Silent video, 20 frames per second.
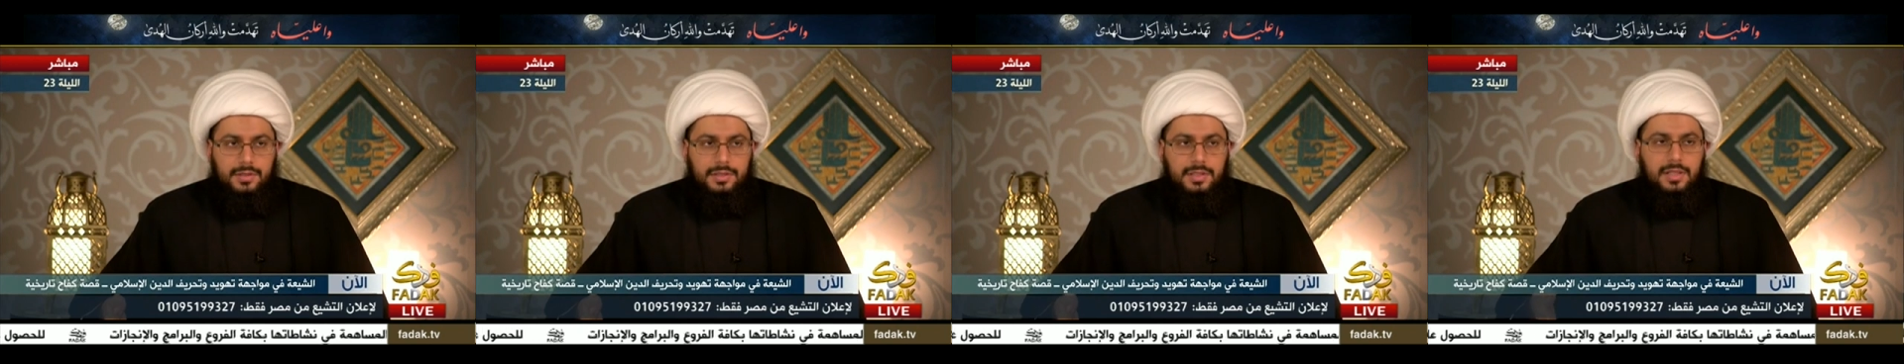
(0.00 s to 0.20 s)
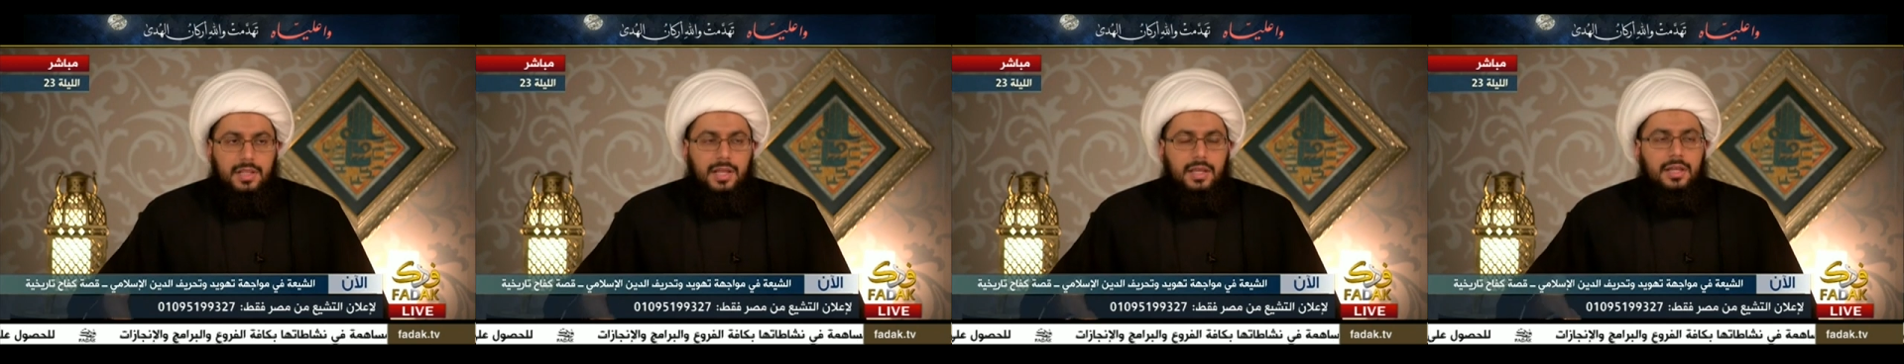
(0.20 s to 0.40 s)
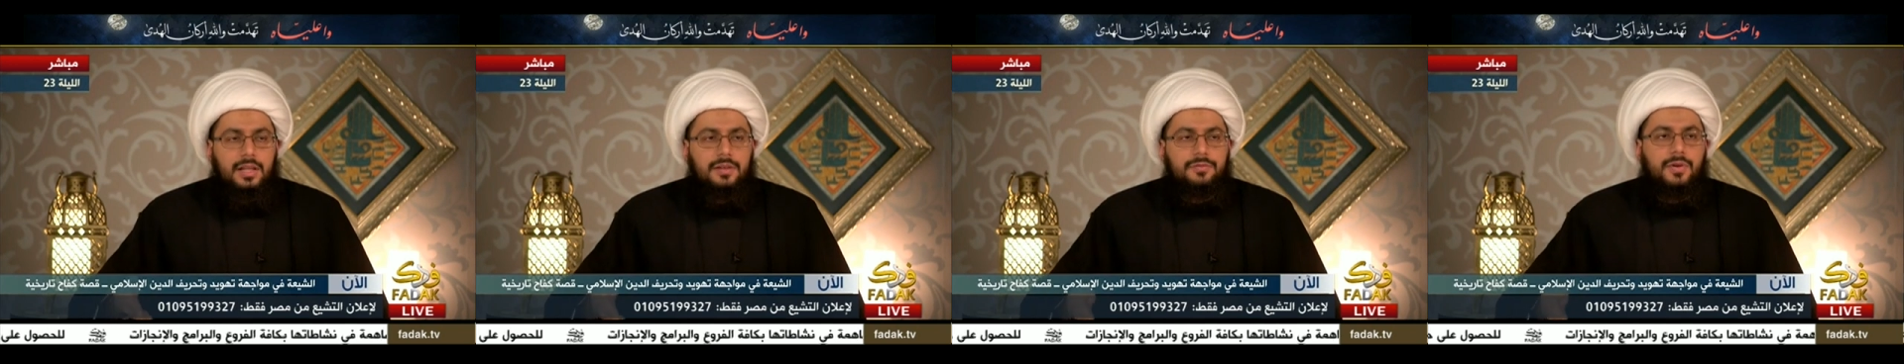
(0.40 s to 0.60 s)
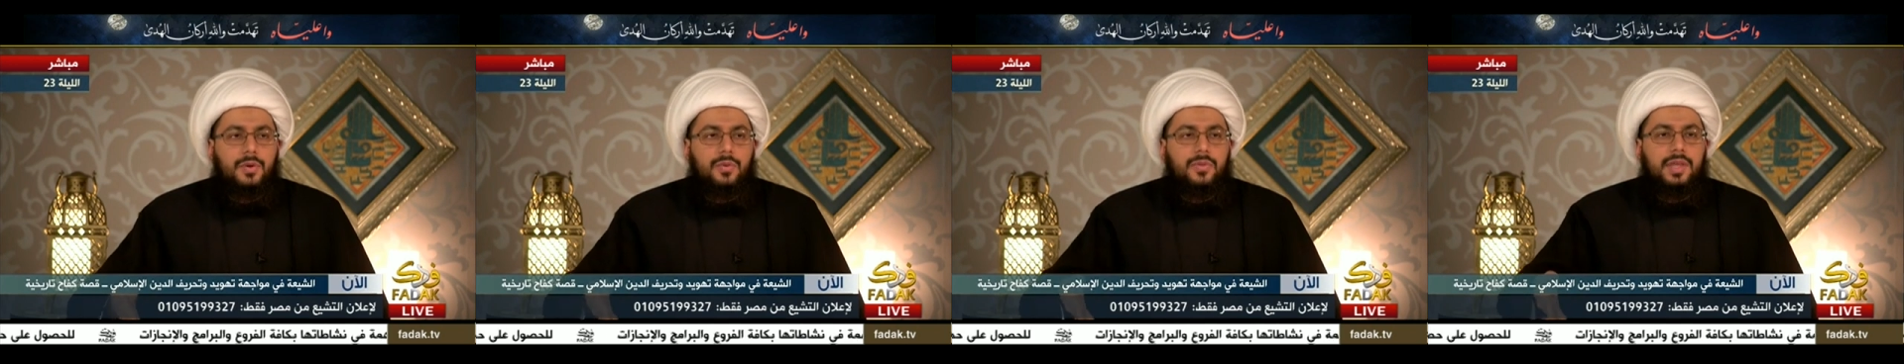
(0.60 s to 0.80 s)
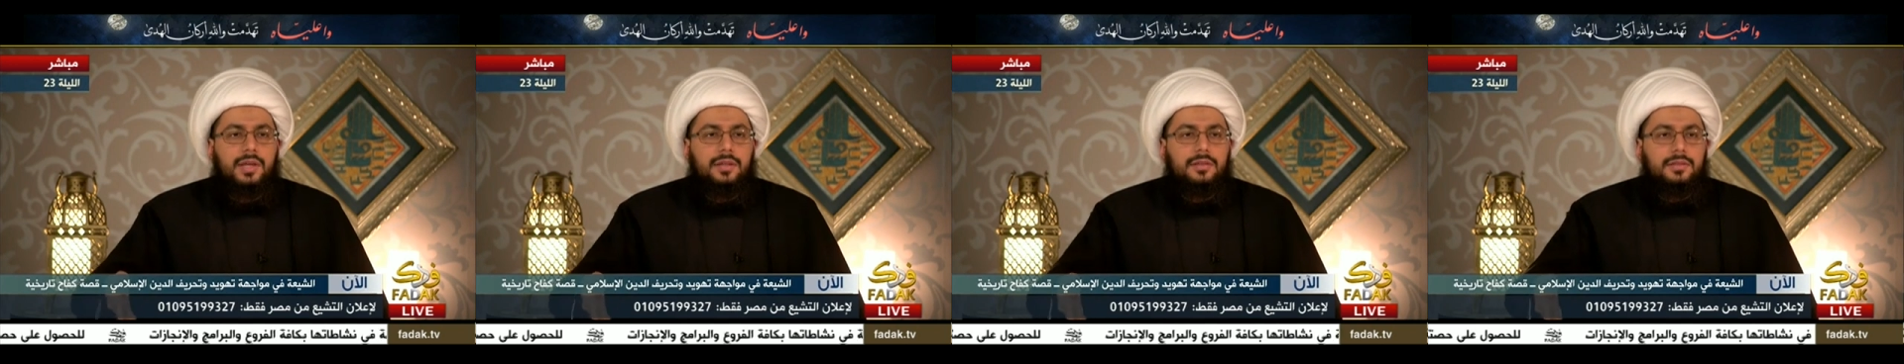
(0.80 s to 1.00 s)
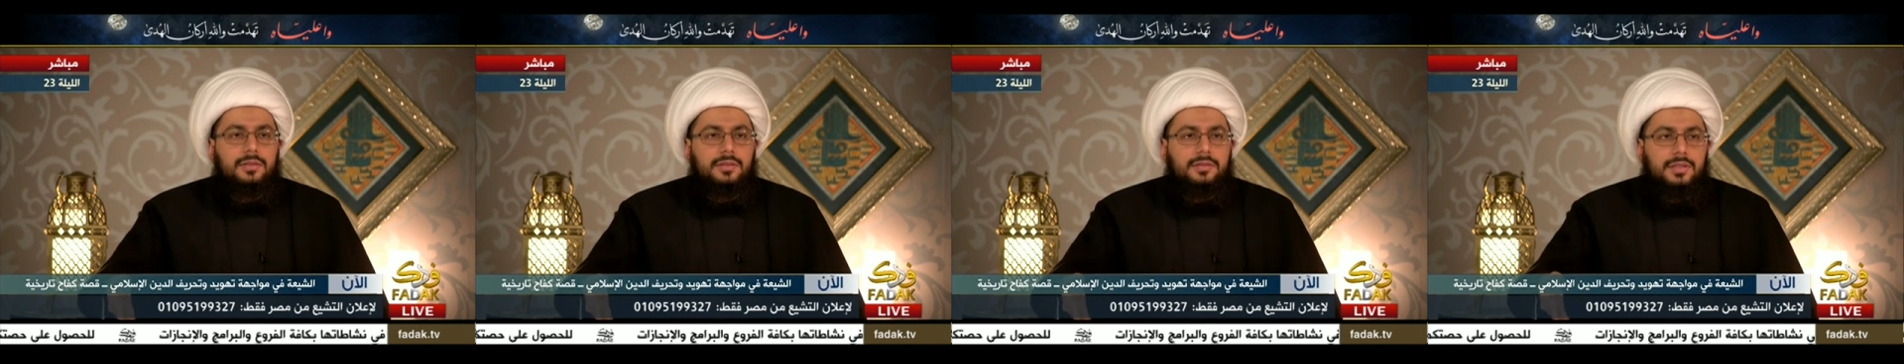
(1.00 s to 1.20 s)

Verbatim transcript: تتلقى الفوضى